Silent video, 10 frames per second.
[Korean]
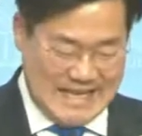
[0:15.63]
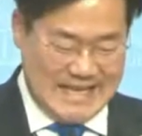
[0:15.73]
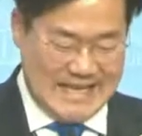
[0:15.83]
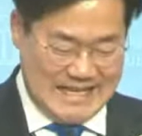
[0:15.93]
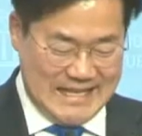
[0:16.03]
예.
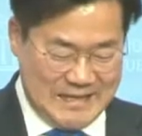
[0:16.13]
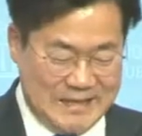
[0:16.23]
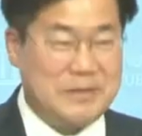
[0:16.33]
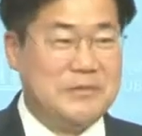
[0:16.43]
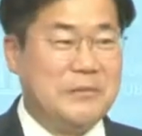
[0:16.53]

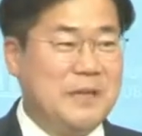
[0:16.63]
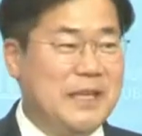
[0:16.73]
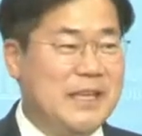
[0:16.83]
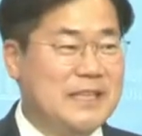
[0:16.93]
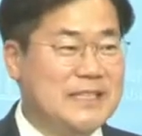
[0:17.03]

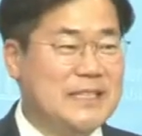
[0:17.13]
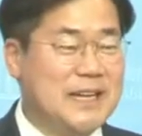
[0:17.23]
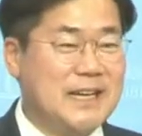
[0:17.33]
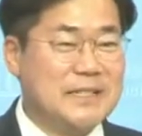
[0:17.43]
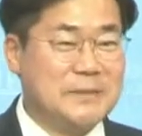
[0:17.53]
브리핑을
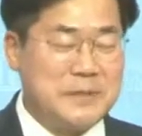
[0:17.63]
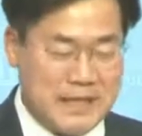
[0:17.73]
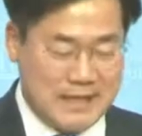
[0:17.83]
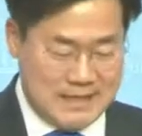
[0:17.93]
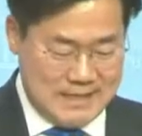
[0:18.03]

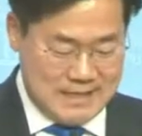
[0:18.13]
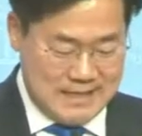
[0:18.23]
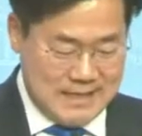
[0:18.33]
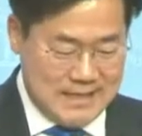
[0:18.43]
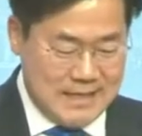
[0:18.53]
시작하겠습니다.
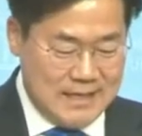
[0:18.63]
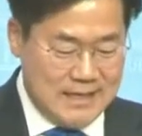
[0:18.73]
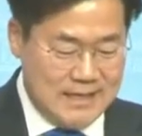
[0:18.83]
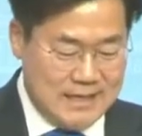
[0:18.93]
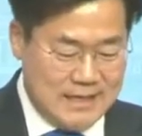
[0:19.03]

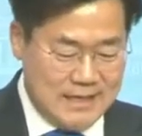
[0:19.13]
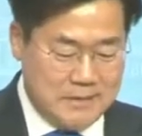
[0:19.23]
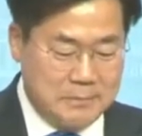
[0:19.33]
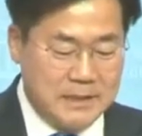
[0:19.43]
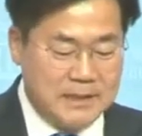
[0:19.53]

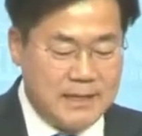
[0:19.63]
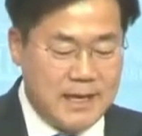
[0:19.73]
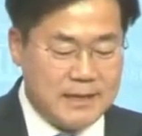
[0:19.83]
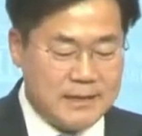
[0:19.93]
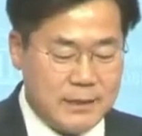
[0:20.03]

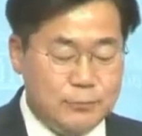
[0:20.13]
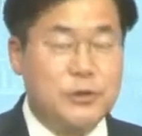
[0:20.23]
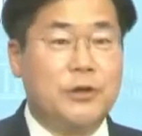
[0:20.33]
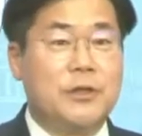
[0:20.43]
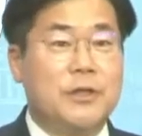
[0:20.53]
민생
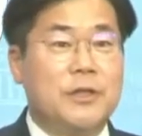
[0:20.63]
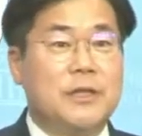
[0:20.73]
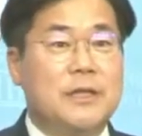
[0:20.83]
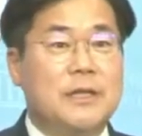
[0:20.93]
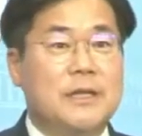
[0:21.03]
최우선
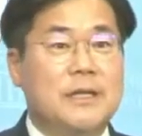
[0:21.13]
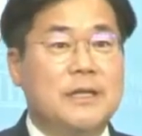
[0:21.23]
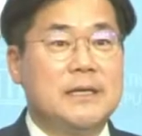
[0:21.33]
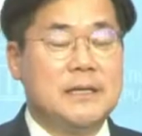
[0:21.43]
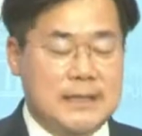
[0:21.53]

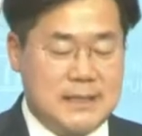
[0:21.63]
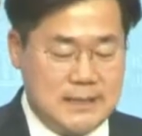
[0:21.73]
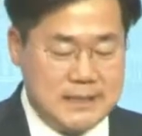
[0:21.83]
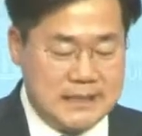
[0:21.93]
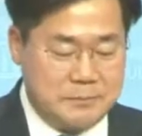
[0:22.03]

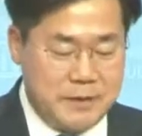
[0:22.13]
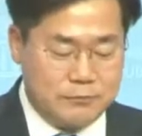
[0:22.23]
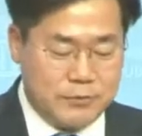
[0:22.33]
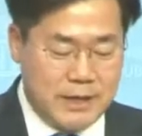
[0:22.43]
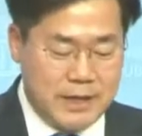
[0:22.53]
20대
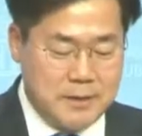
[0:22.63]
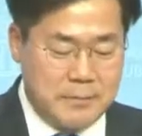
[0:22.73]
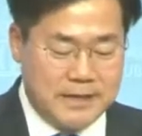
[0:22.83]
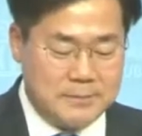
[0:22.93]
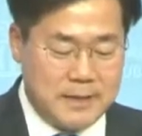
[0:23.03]
국회
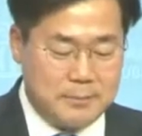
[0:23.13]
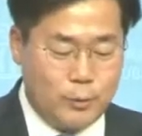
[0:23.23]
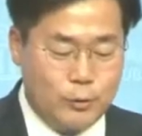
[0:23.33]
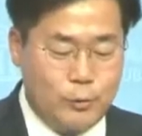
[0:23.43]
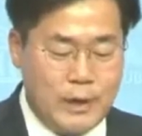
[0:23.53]
마지막
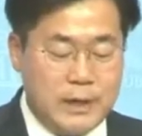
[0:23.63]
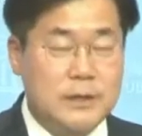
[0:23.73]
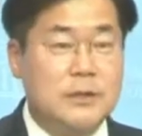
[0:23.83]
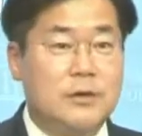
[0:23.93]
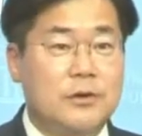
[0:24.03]

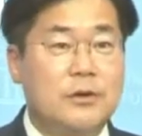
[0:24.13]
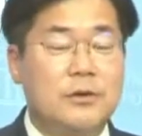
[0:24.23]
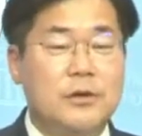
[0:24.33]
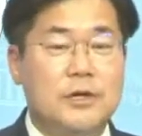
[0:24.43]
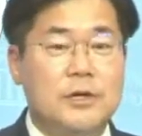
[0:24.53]
본회의를 열어
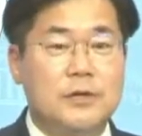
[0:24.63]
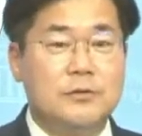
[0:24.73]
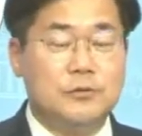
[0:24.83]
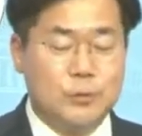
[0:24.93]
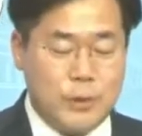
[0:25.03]

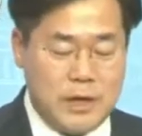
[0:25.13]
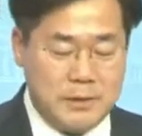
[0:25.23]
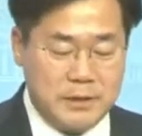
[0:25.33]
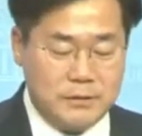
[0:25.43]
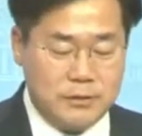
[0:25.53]
유종의
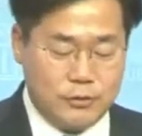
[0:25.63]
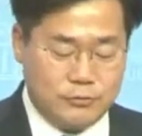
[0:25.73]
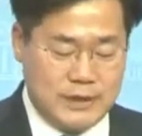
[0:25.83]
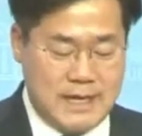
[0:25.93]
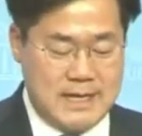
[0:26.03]
미를
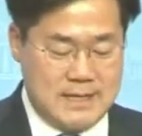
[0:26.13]
거두자.